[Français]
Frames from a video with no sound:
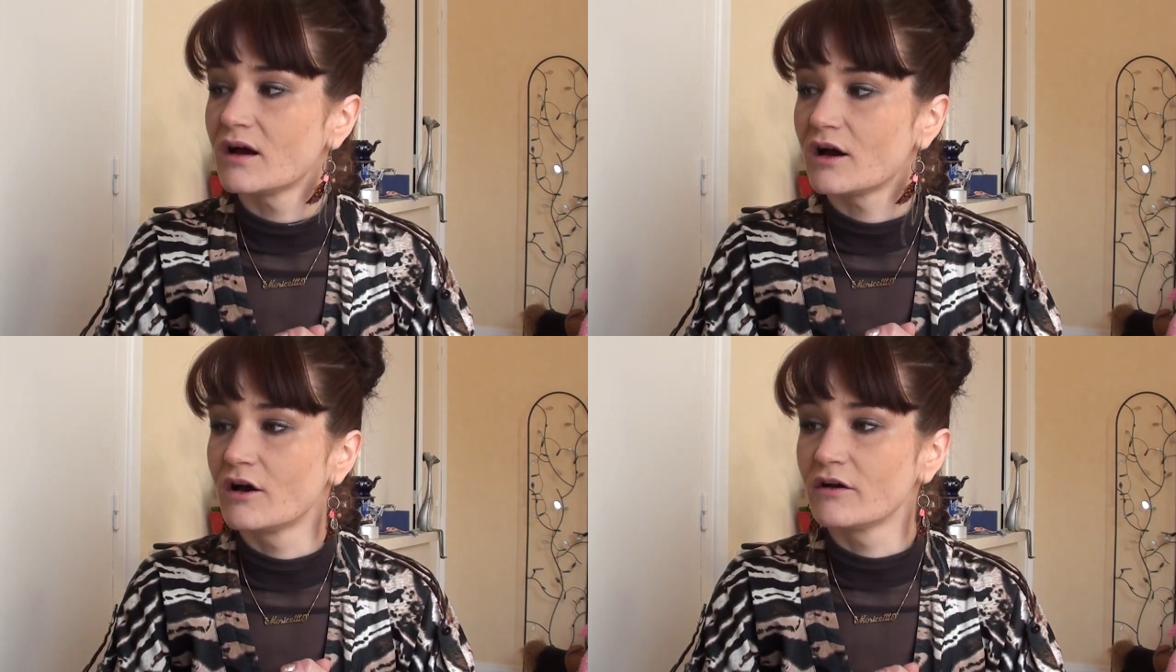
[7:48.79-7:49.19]

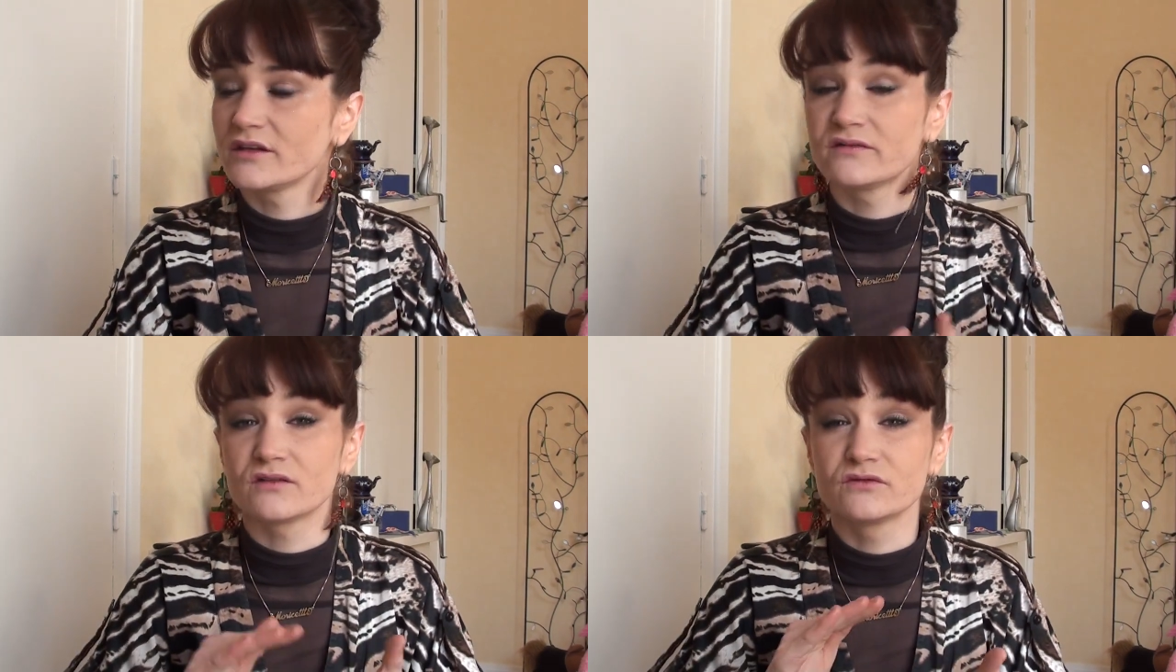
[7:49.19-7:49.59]
euh,
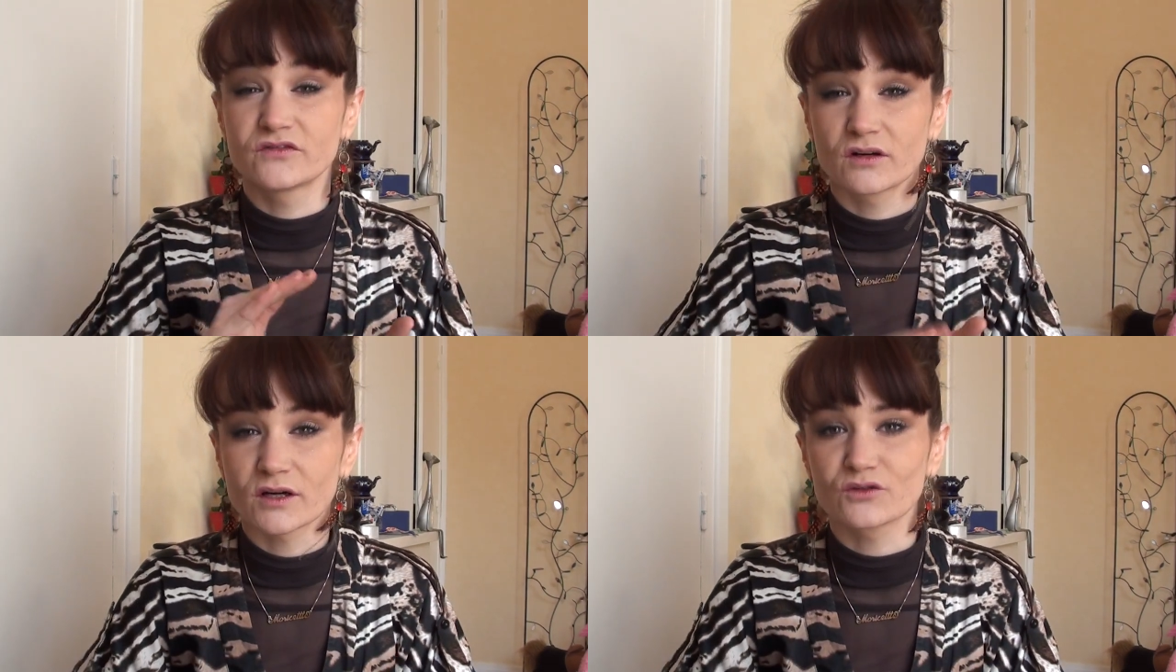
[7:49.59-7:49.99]
il va vous
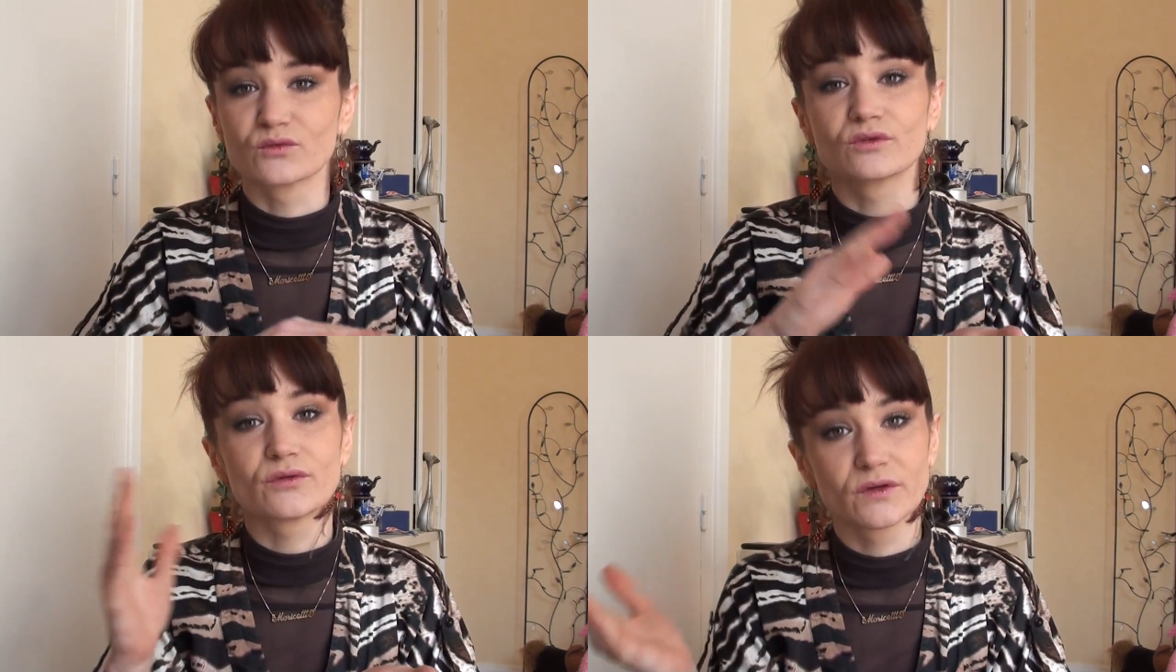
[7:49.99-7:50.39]
falloir
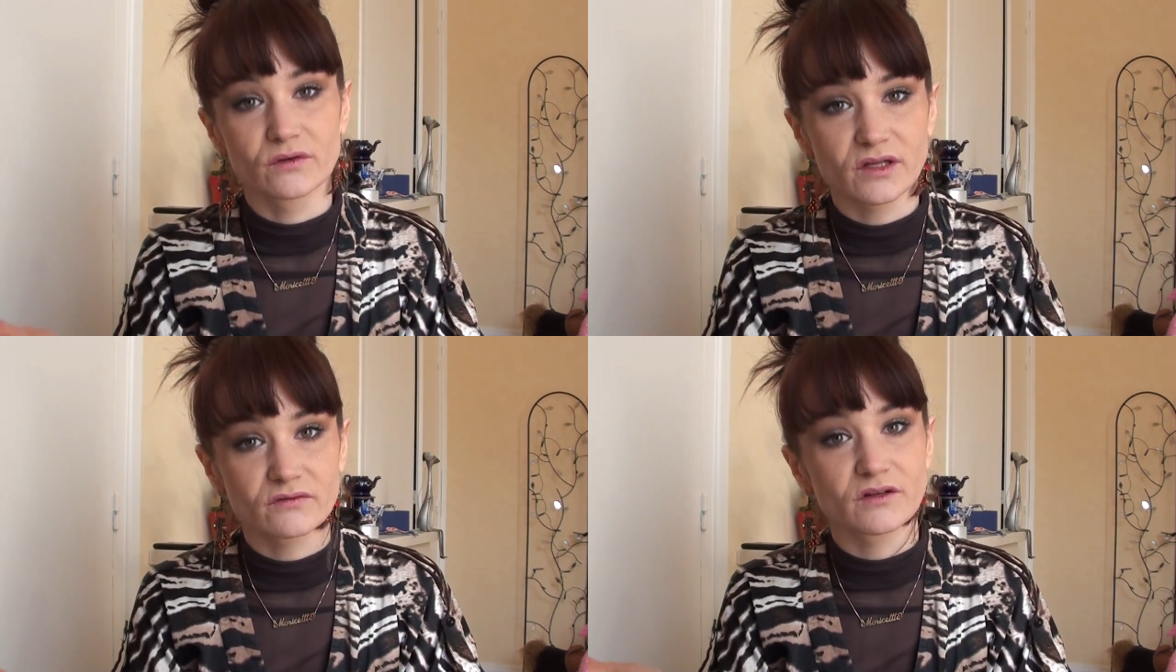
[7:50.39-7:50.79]
donc lui
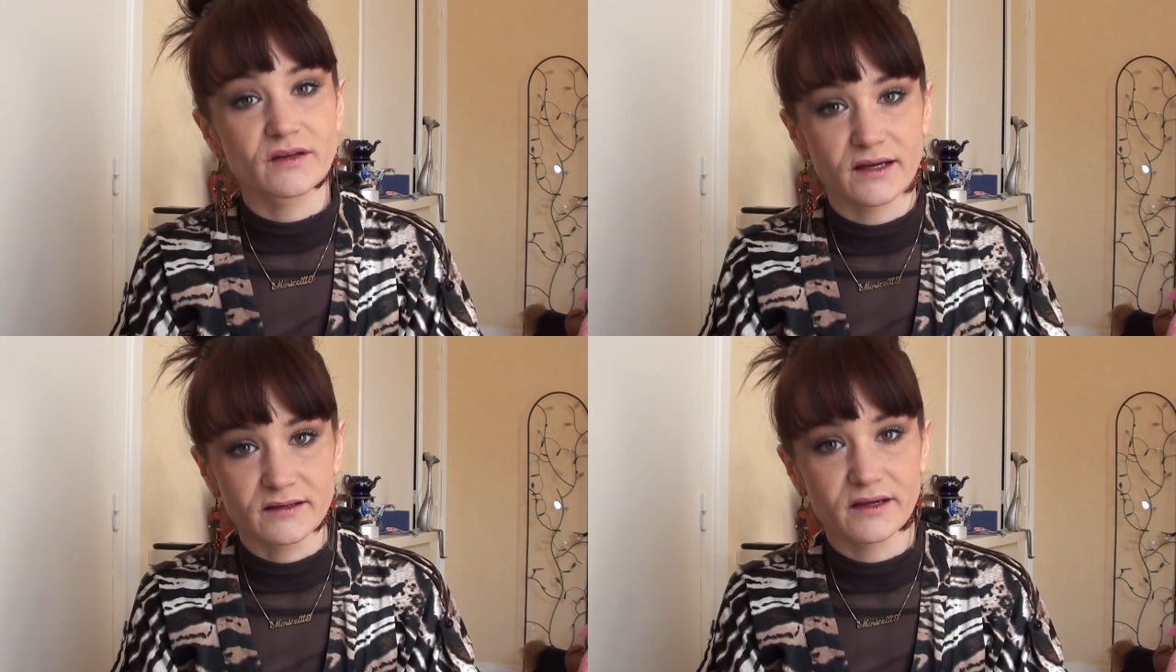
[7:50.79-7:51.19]
donner
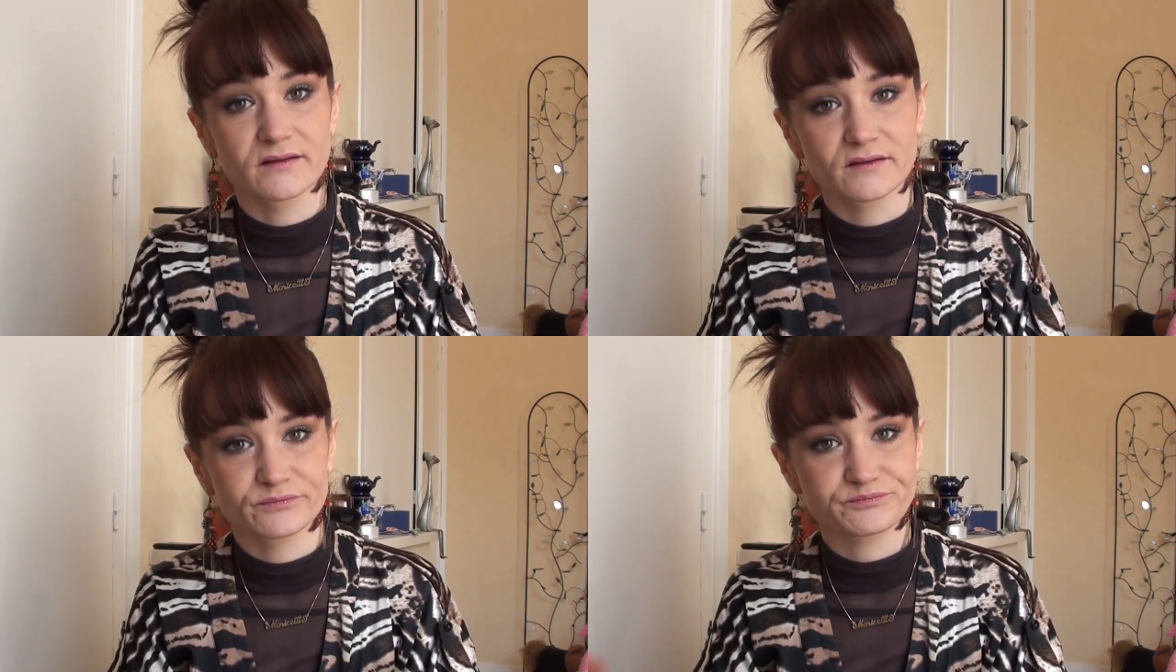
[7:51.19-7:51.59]
votre
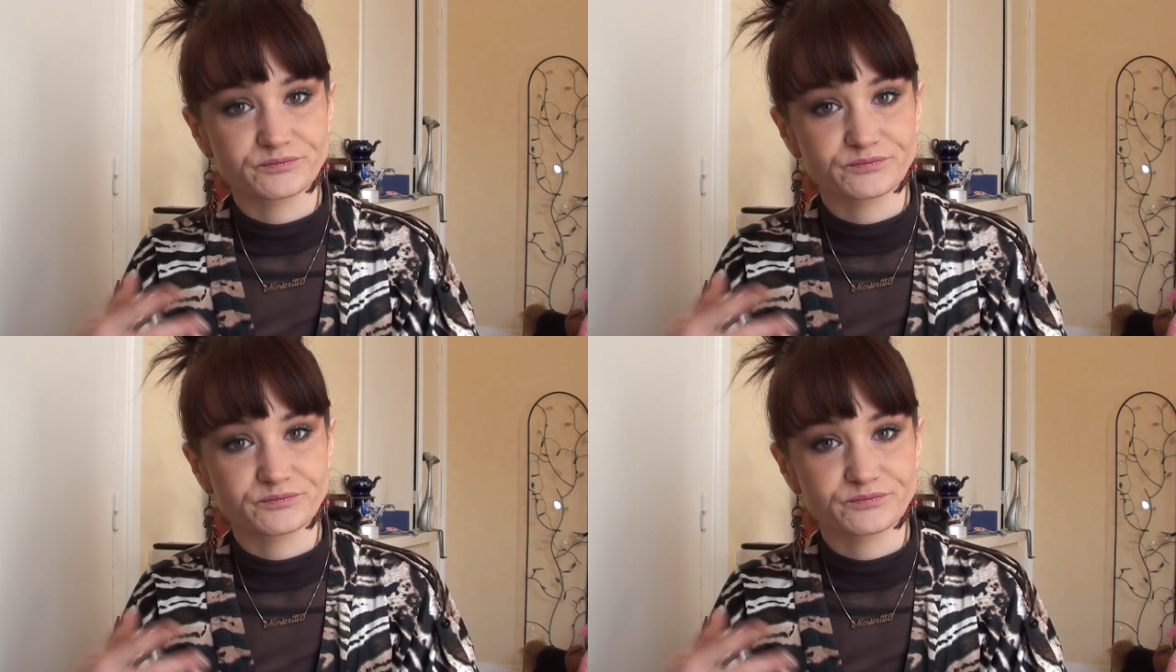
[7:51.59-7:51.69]
adresse